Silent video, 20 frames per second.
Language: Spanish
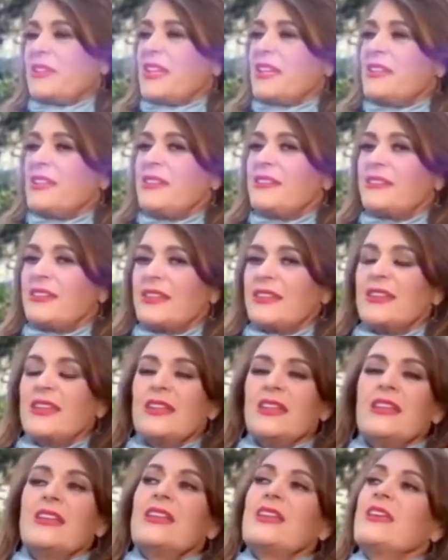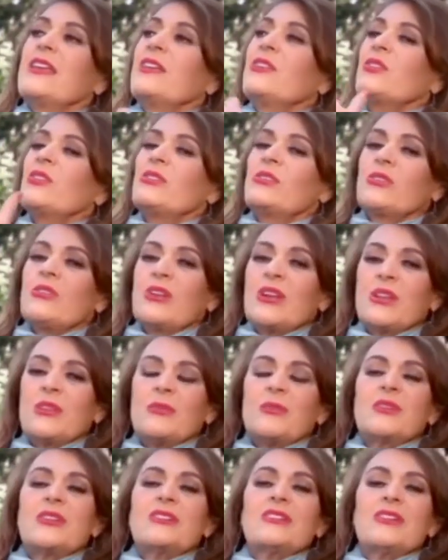dicen que en otro lado
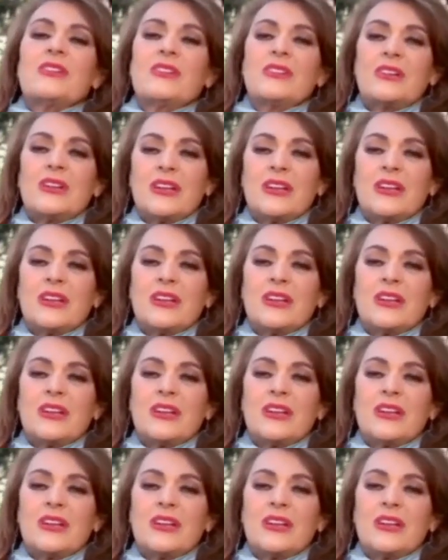van a hacerlo la